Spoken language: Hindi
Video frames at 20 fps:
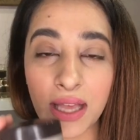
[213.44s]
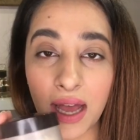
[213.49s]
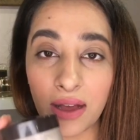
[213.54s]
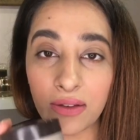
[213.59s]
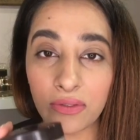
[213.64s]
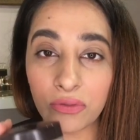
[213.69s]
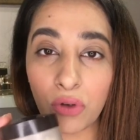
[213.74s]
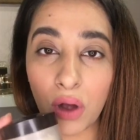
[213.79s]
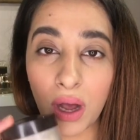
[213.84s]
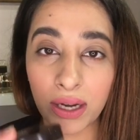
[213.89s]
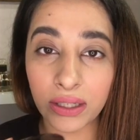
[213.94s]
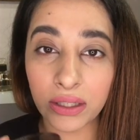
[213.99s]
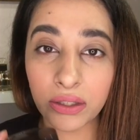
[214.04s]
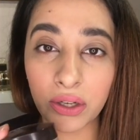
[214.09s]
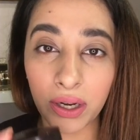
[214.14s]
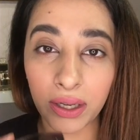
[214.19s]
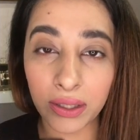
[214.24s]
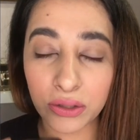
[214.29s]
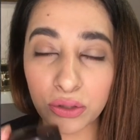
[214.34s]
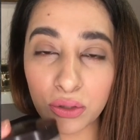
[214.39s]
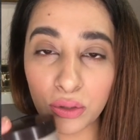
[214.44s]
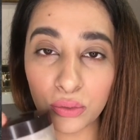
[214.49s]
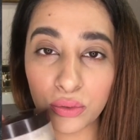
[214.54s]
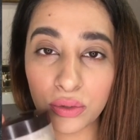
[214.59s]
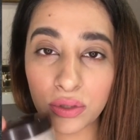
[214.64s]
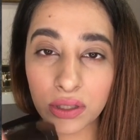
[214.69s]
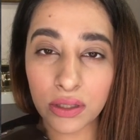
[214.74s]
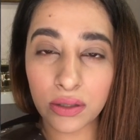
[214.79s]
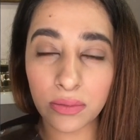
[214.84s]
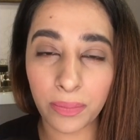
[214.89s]
हैव वन
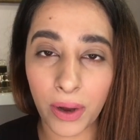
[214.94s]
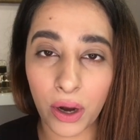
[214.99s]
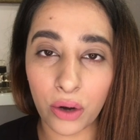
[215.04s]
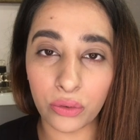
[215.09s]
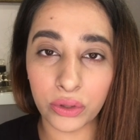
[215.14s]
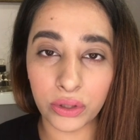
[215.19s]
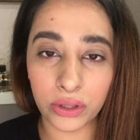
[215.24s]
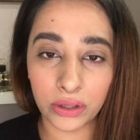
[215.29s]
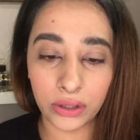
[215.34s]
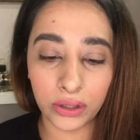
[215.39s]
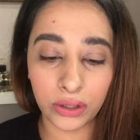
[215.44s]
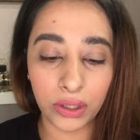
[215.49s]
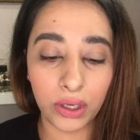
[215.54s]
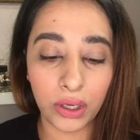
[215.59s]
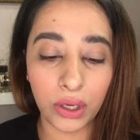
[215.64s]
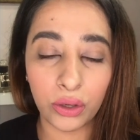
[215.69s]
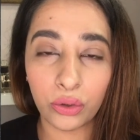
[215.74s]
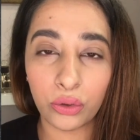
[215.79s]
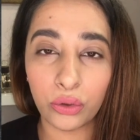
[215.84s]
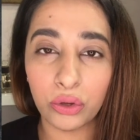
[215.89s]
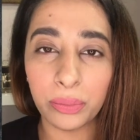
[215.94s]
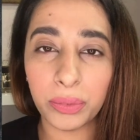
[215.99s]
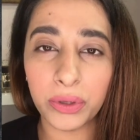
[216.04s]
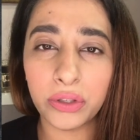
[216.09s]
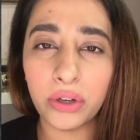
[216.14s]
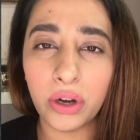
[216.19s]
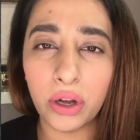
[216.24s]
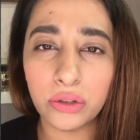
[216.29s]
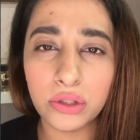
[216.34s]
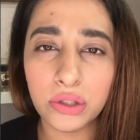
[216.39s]
ट्रांसलूसेंट पाउडर कोई भी
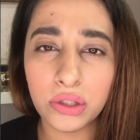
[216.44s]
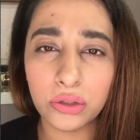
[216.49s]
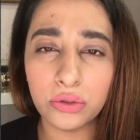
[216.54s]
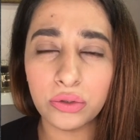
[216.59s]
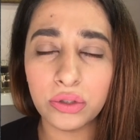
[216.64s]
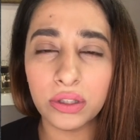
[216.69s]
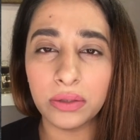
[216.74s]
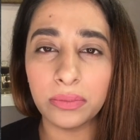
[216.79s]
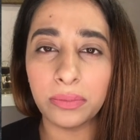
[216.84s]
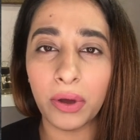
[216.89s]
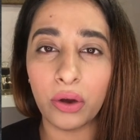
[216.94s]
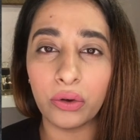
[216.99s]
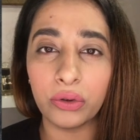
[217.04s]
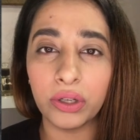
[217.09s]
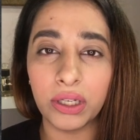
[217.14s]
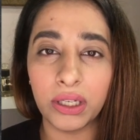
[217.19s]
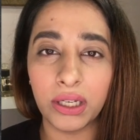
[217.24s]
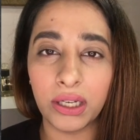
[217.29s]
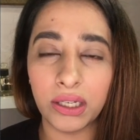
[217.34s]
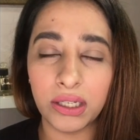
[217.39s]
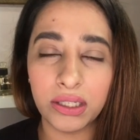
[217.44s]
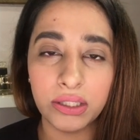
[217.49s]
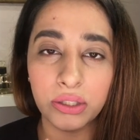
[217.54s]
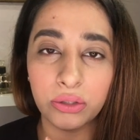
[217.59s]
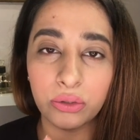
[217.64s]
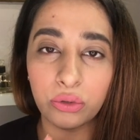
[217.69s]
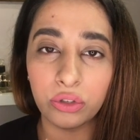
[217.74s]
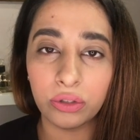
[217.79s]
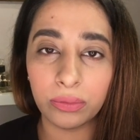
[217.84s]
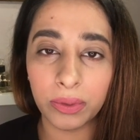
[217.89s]
ट्रांसलूसेंट पाउडर ले लीजिए
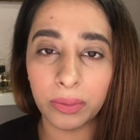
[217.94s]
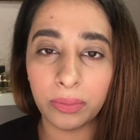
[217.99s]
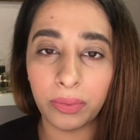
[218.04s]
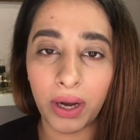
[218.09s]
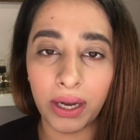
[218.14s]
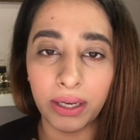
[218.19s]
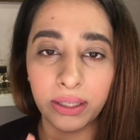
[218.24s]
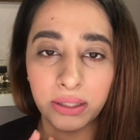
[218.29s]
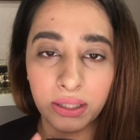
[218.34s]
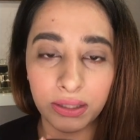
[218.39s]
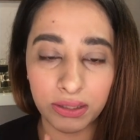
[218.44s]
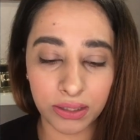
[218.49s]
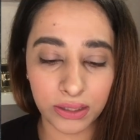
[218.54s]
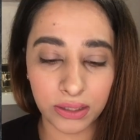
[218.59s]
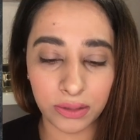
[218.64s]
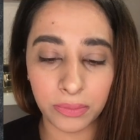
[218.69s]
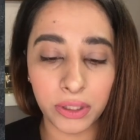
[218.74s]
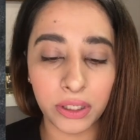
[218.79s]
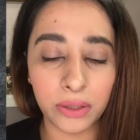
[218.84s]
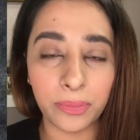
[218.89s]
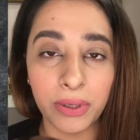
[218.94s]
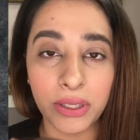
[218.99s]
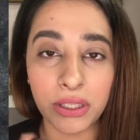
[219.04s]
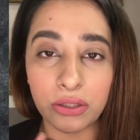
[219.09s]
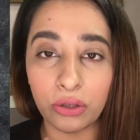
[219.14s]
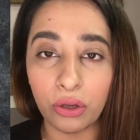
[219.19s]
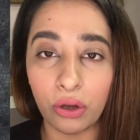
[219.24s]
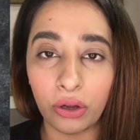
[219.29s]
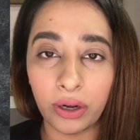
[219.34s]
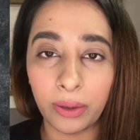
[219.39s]
कोई भी ब्रांड का जैसे मेरे
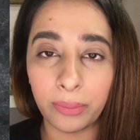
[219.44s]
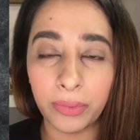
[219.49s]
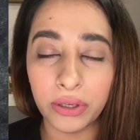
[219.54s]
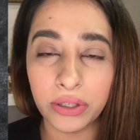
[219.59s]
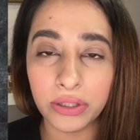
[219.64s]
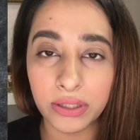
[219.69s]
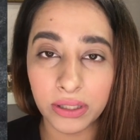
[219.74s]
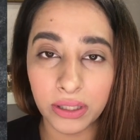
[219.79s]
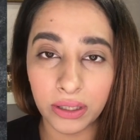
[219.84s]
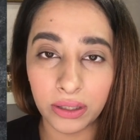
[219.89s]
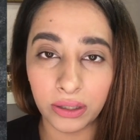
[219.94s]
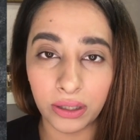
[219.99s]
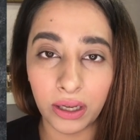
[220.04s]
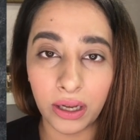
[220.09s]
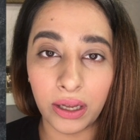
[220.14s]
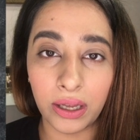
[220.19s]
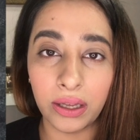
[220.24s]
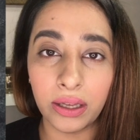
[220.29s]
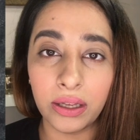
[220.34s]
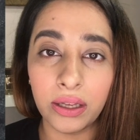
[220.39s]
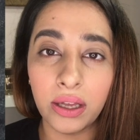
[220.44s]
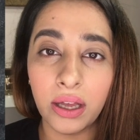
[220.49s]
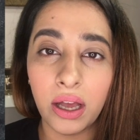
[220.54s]
पास लॉरा मर्सियर का है